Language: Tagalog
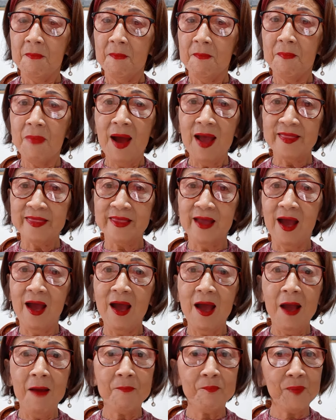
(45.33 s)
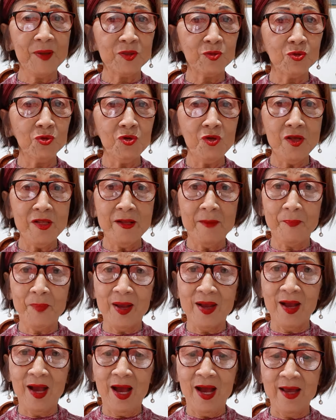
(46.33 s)
bata ang patuloy na
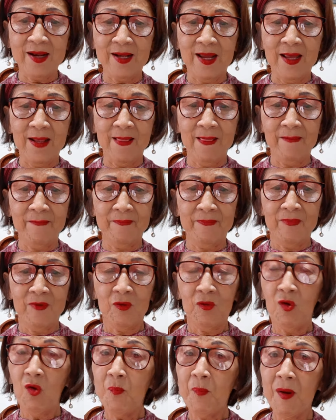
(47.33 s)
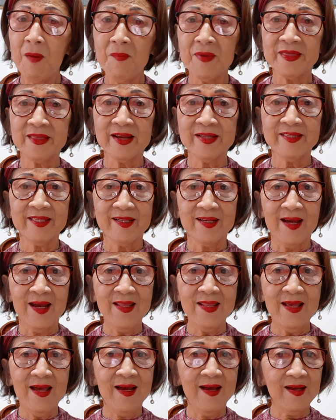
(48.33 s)
pag-aaral upang
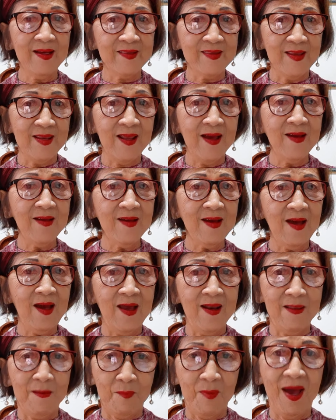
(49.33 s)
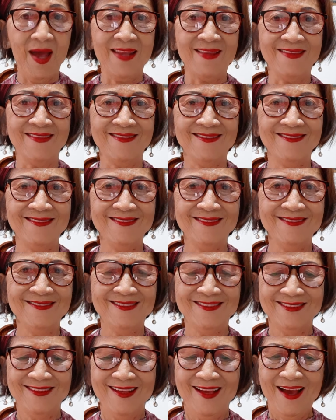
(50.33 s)
madagdagan ang kanilang kaalaman.
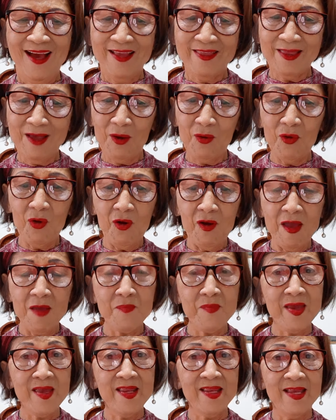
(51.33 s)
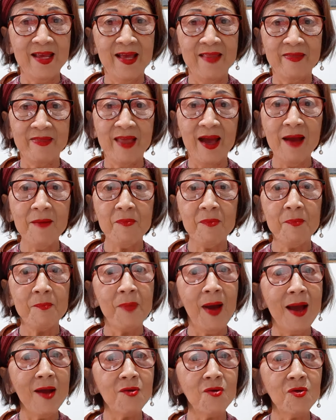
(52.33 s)
At ako ay may inihandang
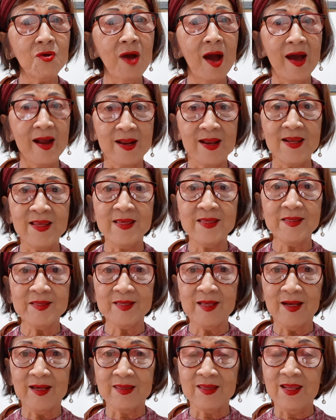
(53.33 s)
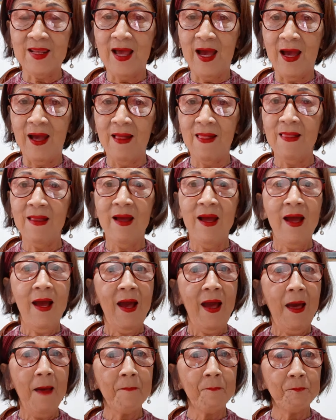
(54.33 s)
bagong aralin sa kanila
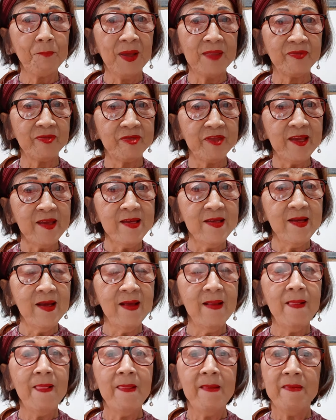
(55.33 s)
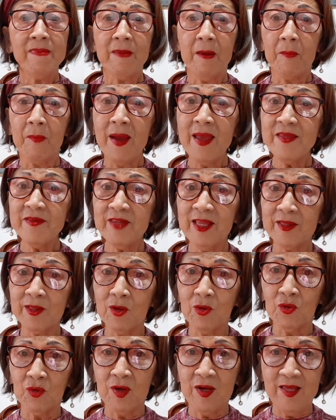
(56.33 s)
ang pantig na may
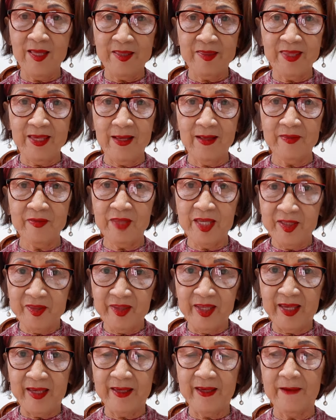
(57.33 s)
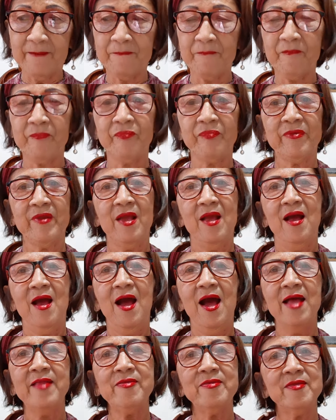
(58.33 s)
tatlong titik
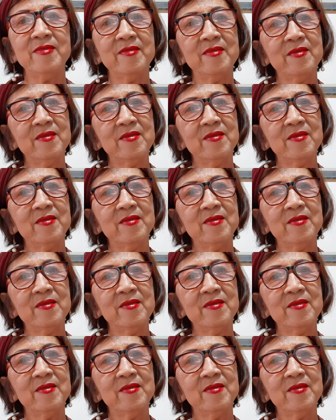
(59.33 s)
at